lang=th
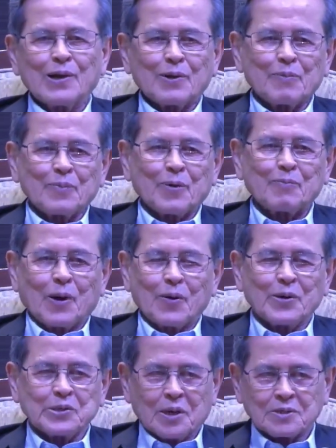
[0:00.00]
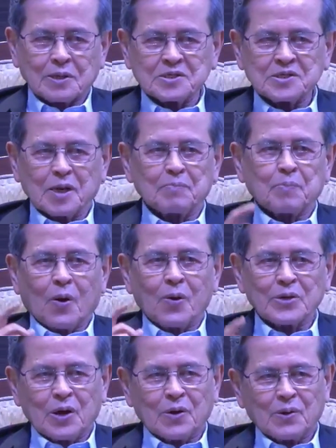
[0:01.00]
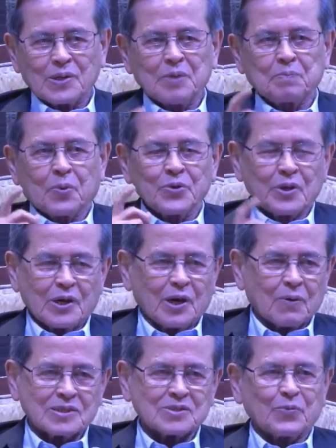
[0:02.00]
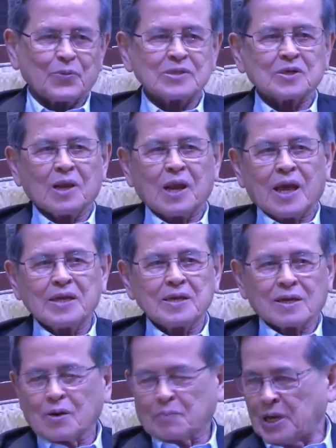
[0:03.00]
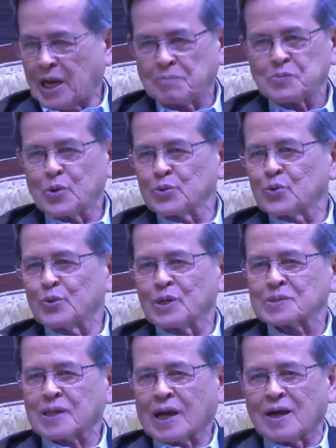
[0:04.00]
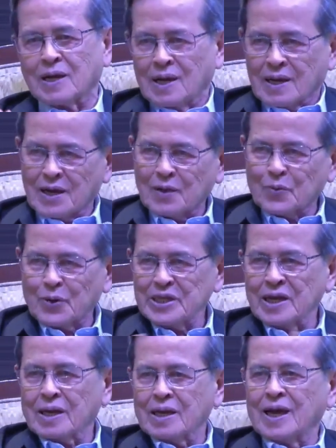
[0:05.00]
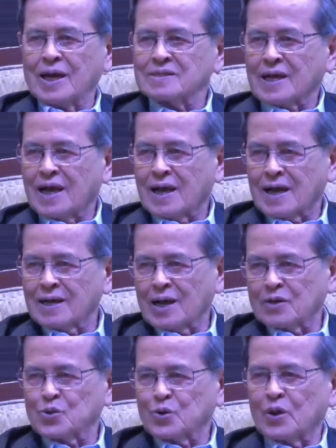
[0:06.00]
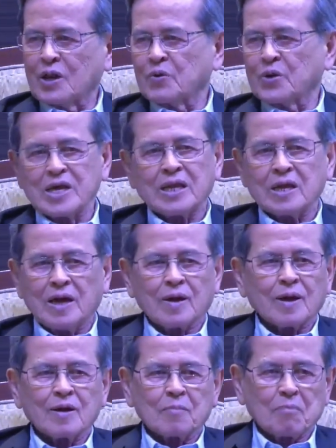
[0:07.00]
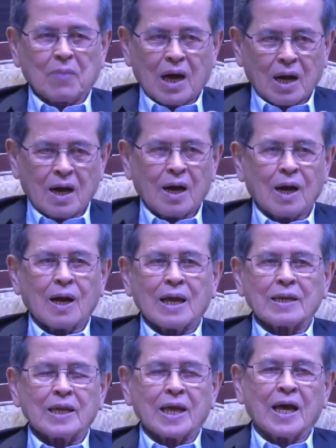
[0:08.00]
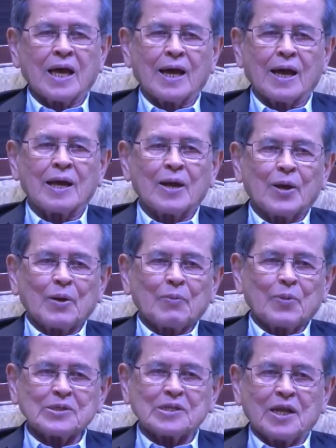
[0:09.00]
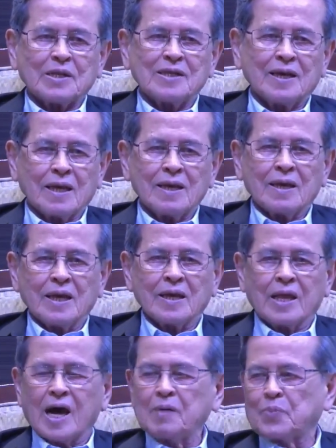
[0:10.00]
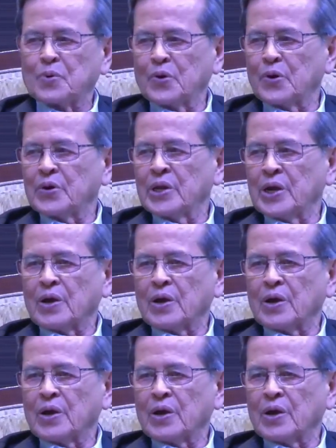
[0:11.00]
ผมบอกว่าเยอะกว่าสิงคโปร์เยอะกว่าญี่ปุ่นเยอะกว่าสวิตเซอร์แลนด์อีกลองไปนับดูทุนต่างๆเราควรจะหาทางเอาทุนเหล่านี้เนี่ยมานะฮะเพราะฉะนั้นที่เอดาพูดเนี่ย